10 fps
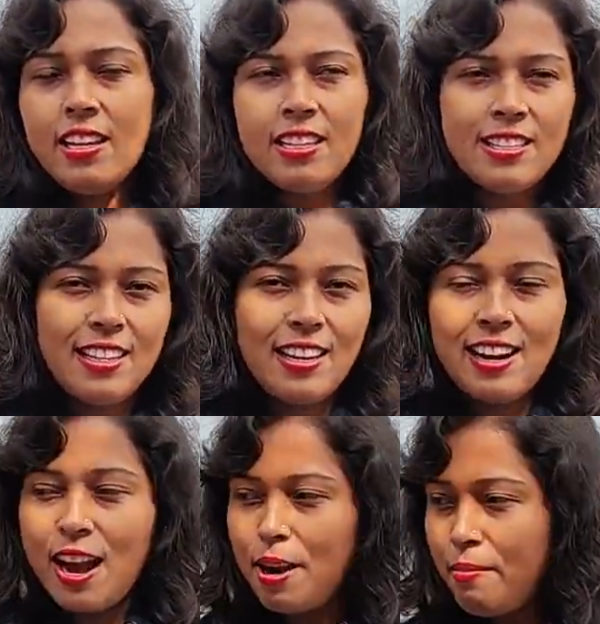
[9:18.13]
কিচেনে
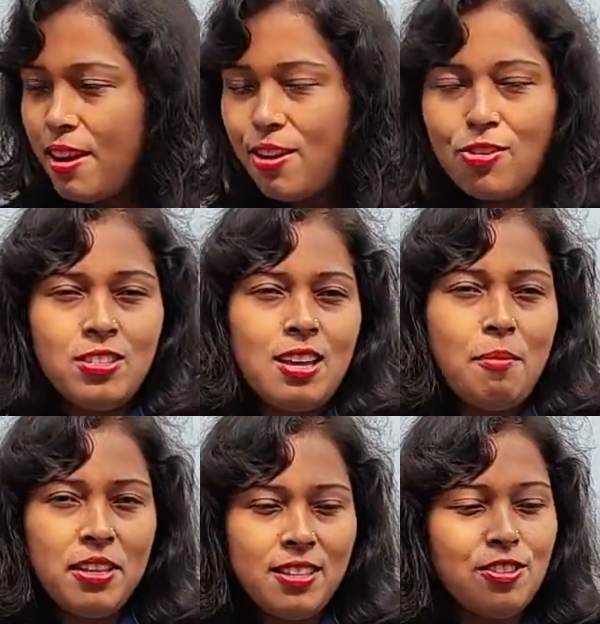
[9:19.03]
রান্নাবান্না হচ্ছে
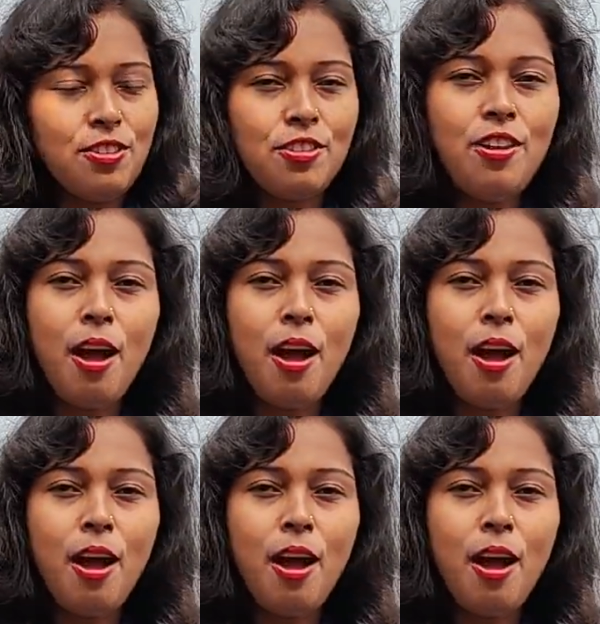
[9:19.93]
আমাদের জন্য